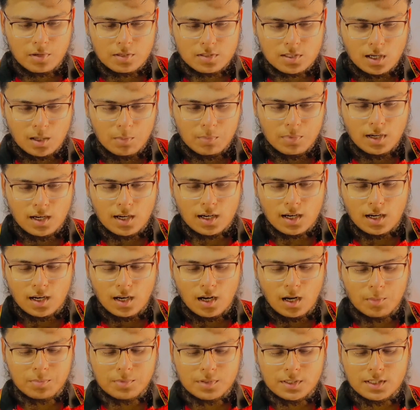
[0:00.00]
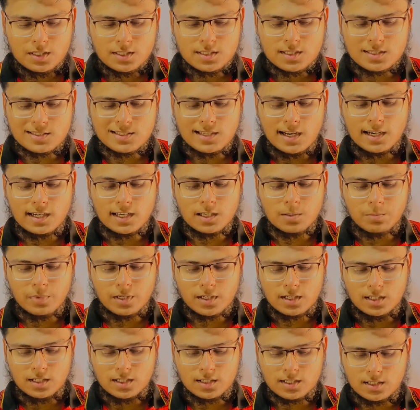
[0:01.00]
सामने आगे आपने नीचे सेटिंग
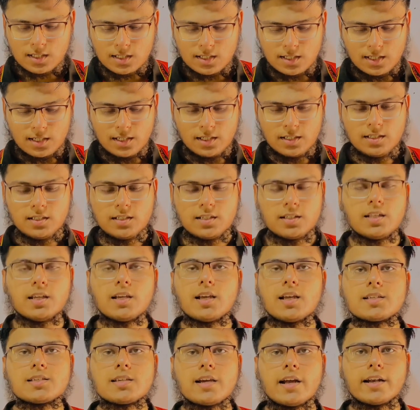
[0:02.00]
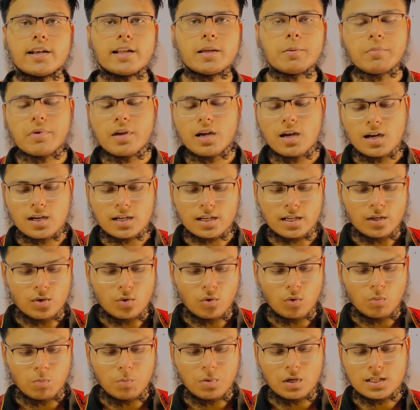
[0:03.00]
पे क्लिक करना है ठीक है सेटिंग पे आगे
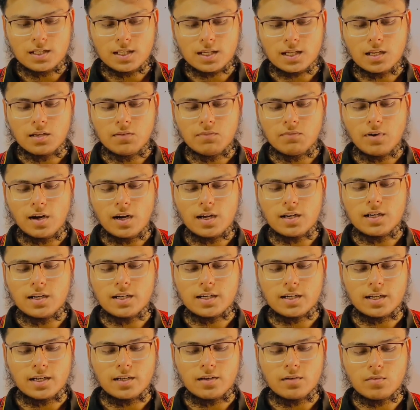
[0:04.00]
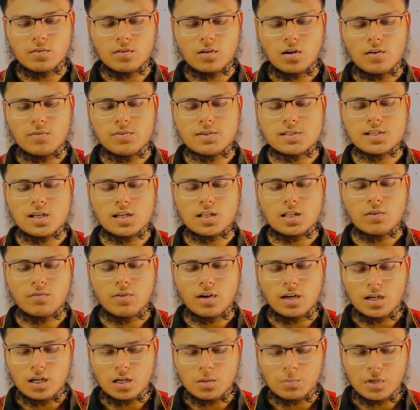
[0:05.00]
ऊपर देखें वायलेट है काफ़ी ज़्यादा
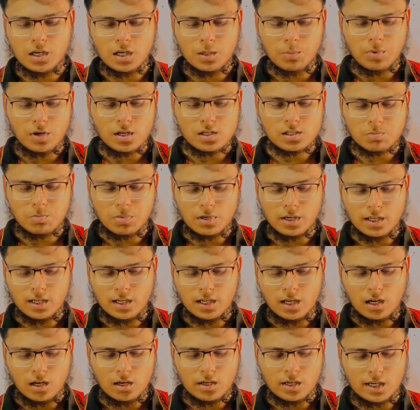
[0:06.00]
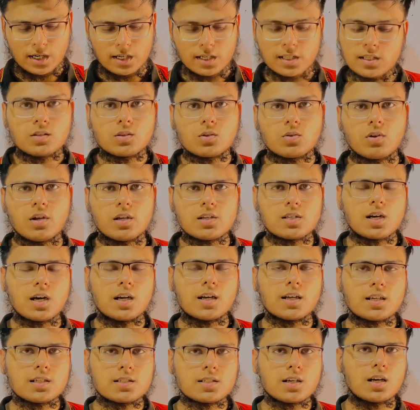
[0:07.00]
वायलेट मेरे पास पड़े हैं ऑलरेडी तो ये
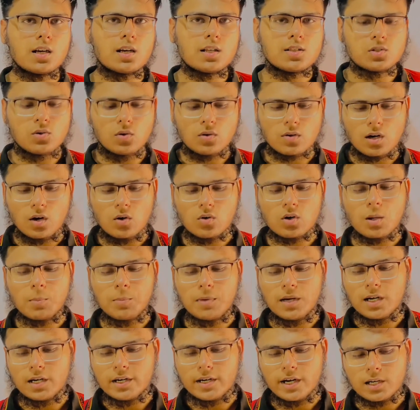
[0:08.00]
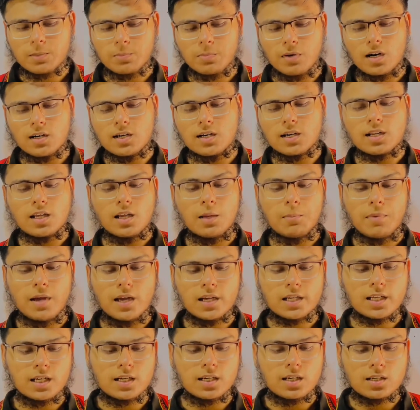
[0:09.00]
सारे के सारे जो अकाउंट है मेरे डायरेक्ट पार्टनर के
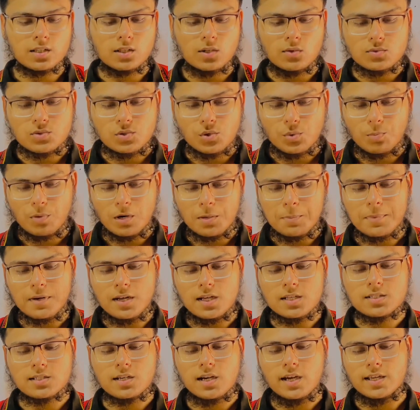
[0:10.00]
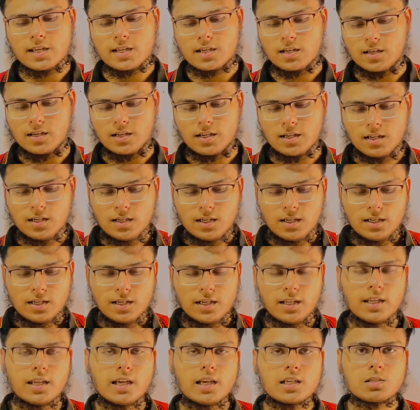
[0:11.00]
मैं क्या करता हूँ जी ऊपर प्लस का आइकन है
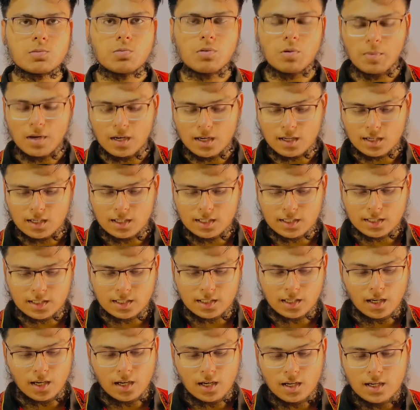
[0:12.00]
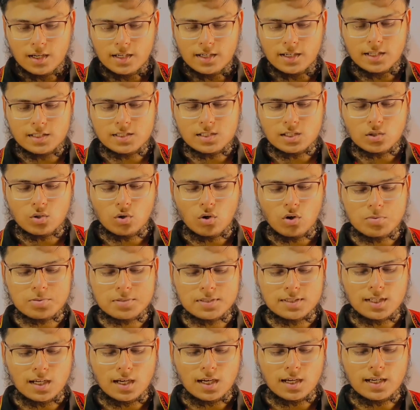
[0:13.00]
ठीक है इस पर मैंने क्लिक किया नीचे दो
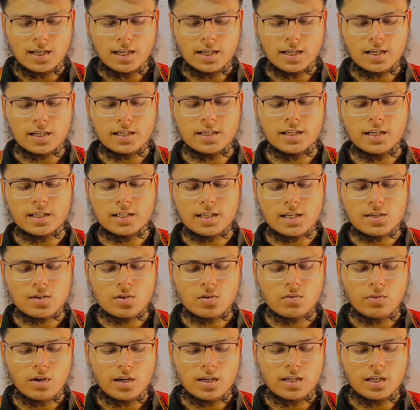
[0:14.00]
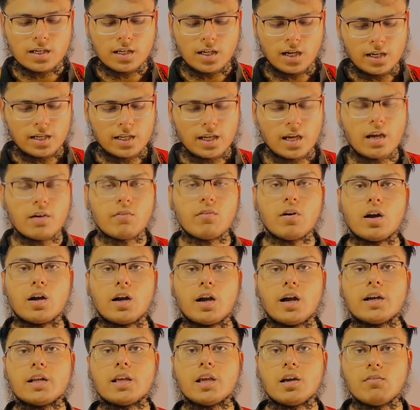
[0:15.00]
ऑप्शन आ रहे हैं क्रिएट ए न्यू वॉलेट आई हैव
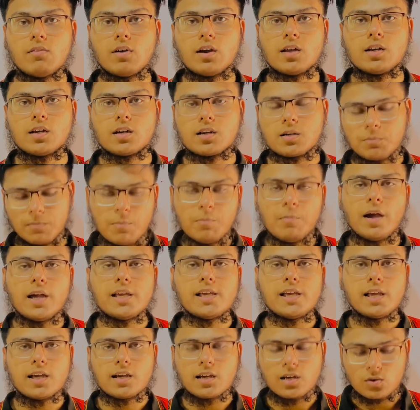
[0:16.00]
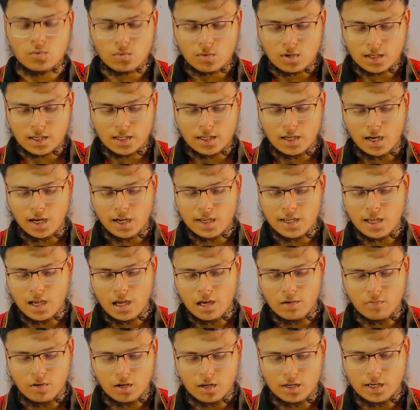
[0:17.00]
आर ए वॉलेट मैं यही करूँगा कि आई
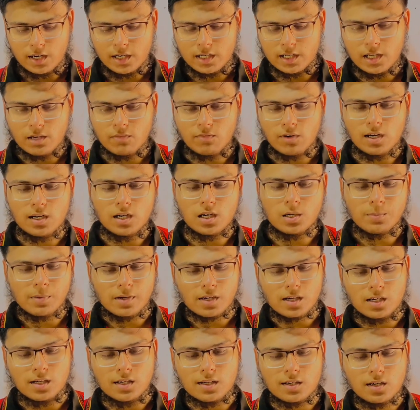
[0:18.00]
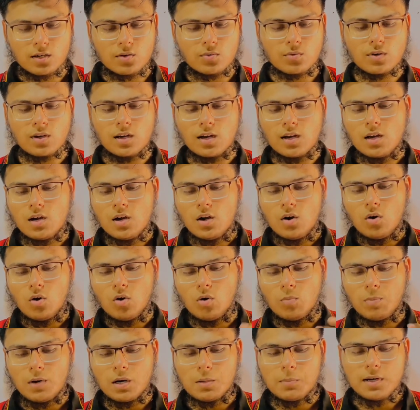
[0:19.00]
हैव आर ए वॉलेट पर क्लिक करूँगा
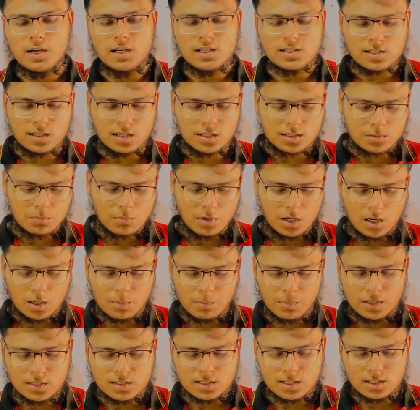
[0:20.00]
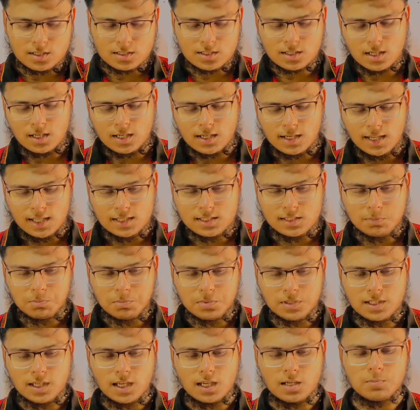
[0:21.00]
ऊपर मैंने सर्च बार पर सर्च करना है जी
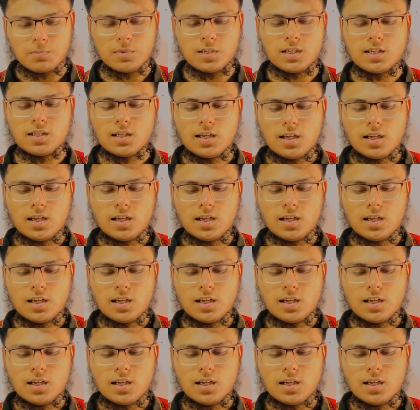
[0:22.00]
बी एन बी